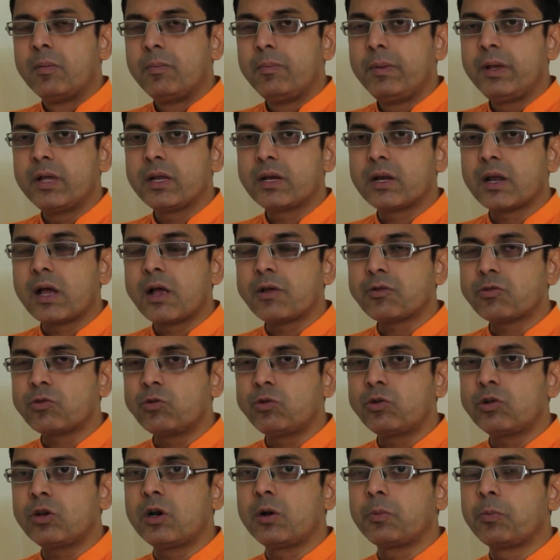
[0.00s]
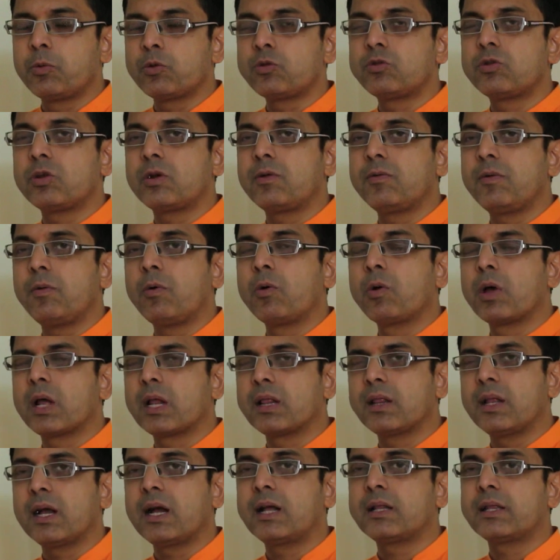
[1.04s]
మీరు రాసుకుంటున్న పుస్తకం ఒక
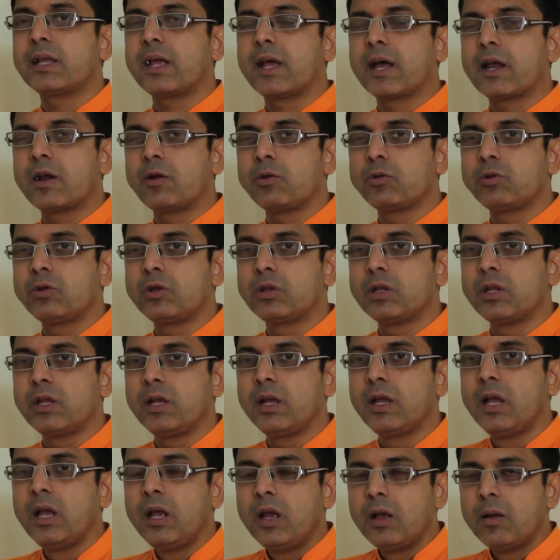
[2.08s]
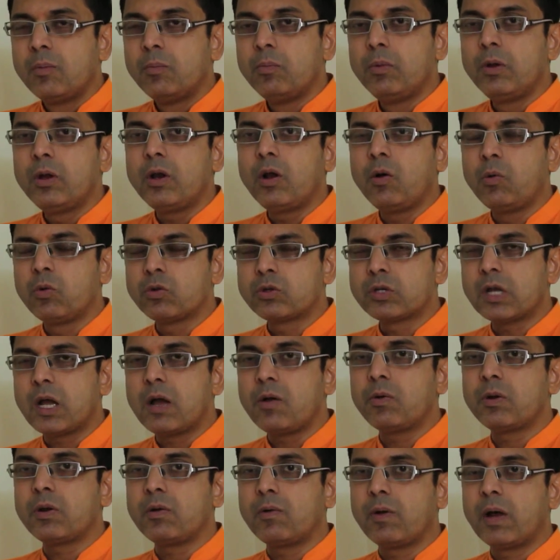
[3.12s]
గ్రంథంగా తయారవుతుంది మీలో
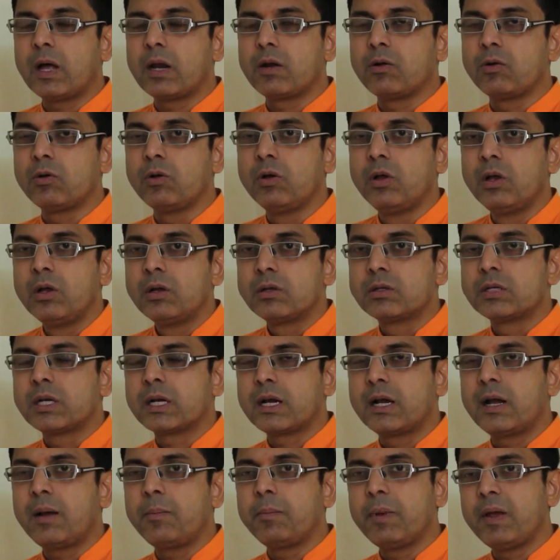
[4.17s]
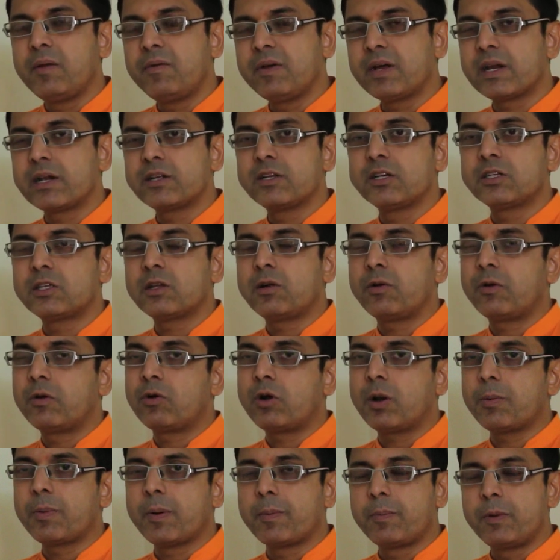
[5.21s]
ఉత్సాహం ఉన్నవారు చక్కగా మేమే రచయితలను
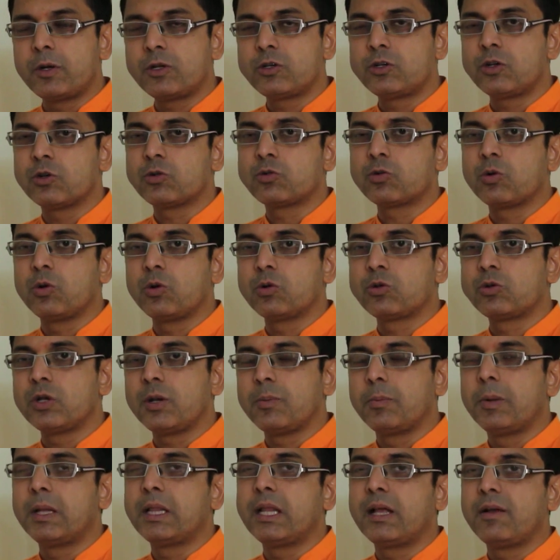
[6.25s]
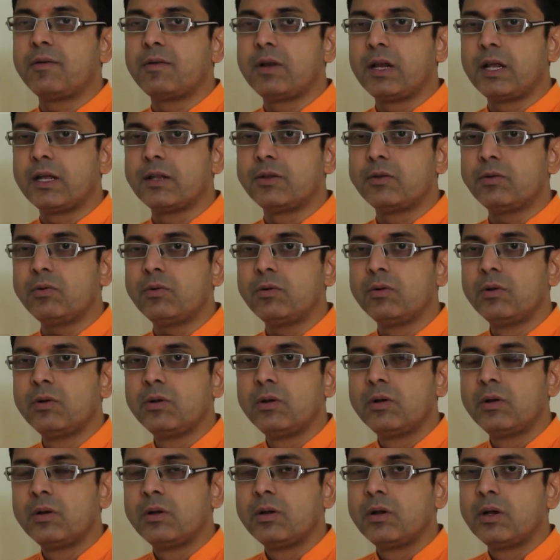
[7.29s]
కూడా పబ్లిష్ చేసుకోవచ్చు ఇబ్బంది ఏమి లేదు
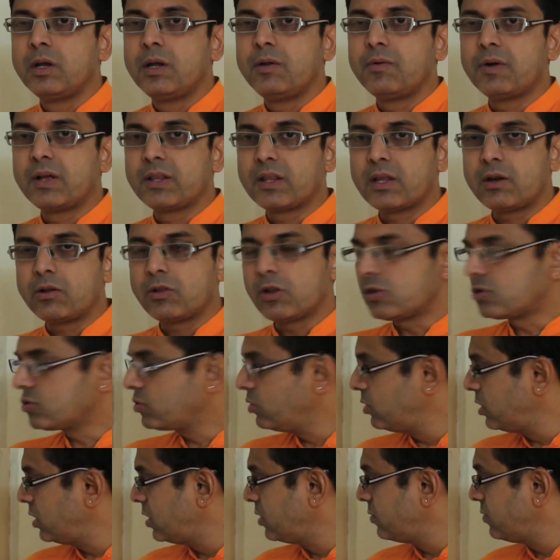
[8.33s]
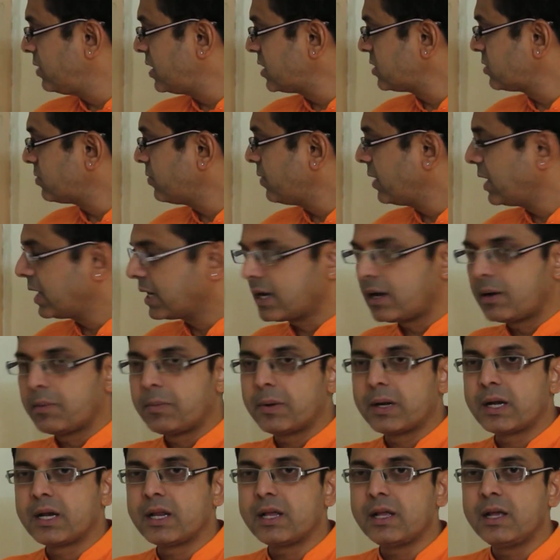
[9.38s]
ఇవి అందరూ తెలుసుకున్నటువంటి వాస్తవాలు
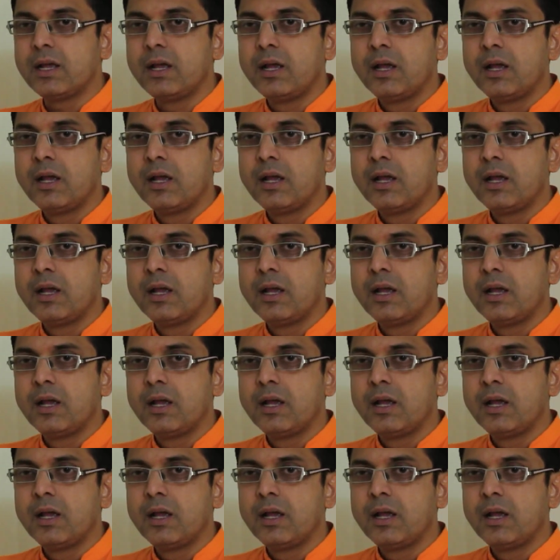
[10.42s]
కాబట్టి